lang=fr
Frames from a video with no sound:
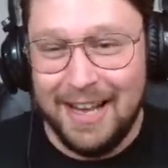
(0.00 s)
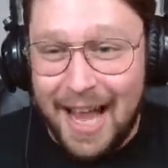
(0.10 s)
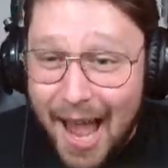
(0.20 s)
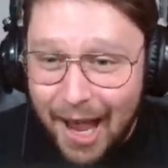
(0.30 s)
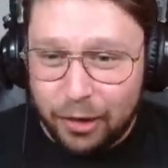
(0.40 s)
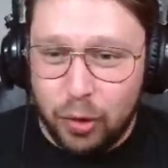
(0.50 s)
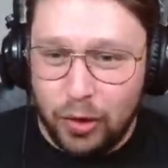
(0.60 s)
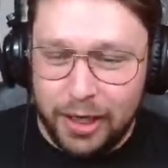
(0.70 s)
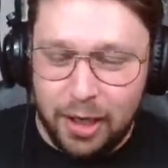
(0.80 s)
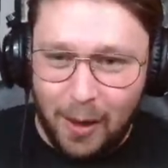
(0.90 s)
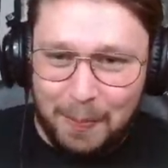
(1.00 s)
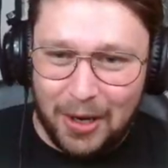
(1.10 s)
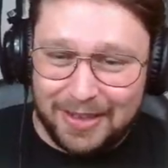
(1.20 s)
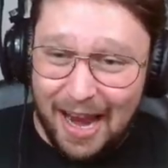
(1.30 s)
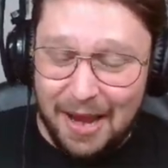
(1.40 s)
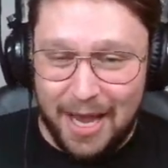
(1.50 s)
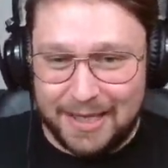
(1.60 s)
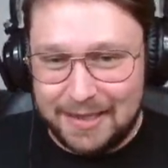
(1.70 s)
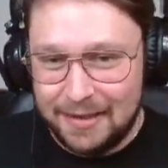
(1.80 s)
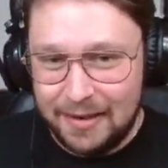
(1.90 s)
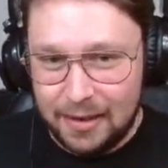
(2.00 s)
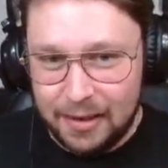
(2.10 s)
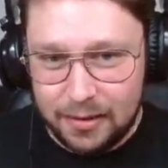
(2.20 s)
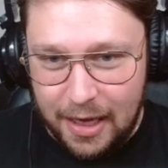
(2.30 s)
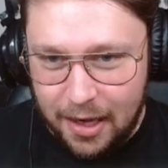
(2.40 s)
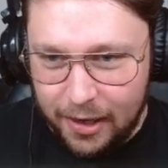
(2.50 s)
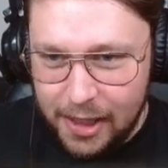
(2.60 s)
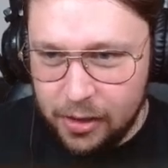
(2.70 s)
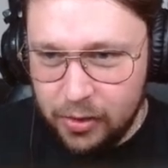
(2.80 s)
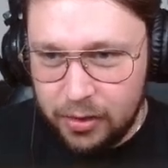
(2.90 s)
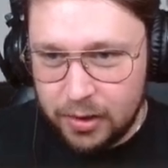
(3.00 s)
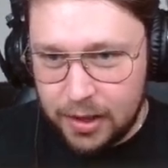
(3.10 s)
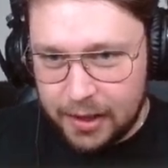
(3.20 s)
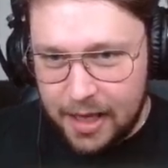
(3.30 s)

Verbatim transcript: et retourner dans le portail, mec. D'ailleurs, il est où Kiki